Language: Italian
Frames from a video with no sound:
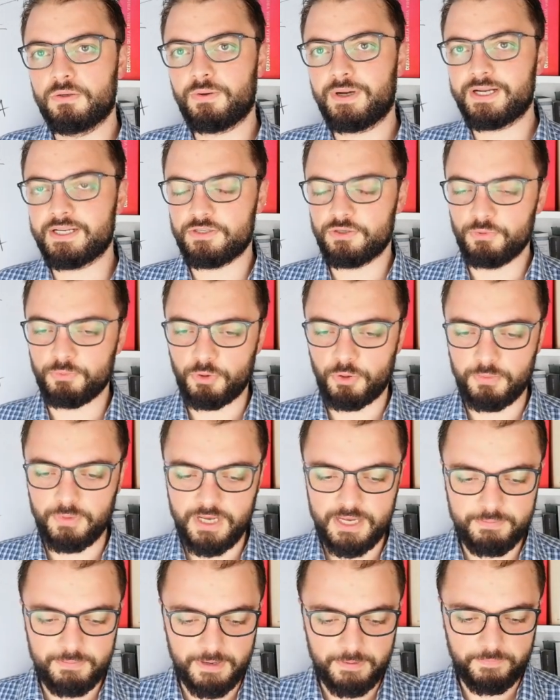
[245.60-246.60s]
qua che c'è un
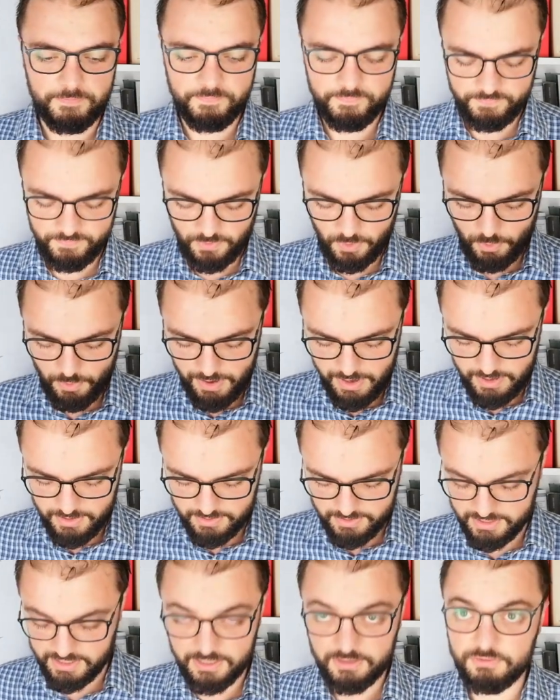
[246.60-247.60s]
problema.
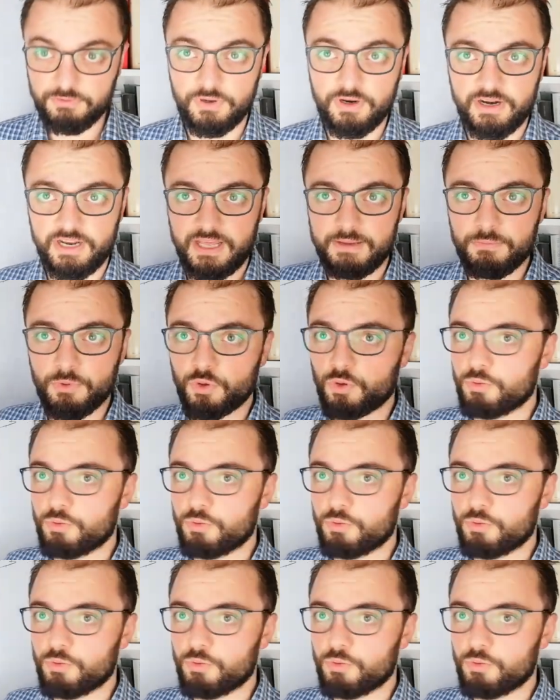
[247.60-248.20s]
Qua, che ne torneremo